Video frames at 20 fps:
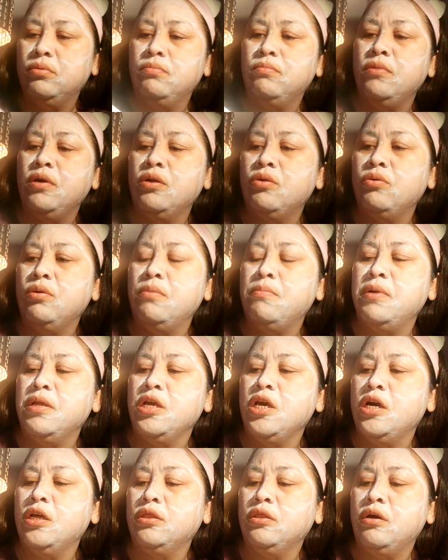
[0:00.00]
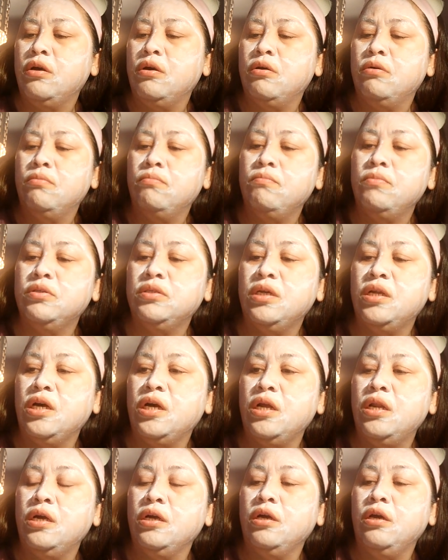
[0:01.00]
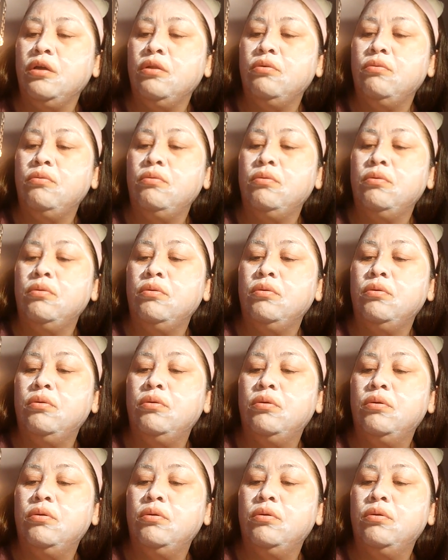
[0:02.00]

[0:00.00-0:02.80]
Meron naman yata. Basta nakalagay doon.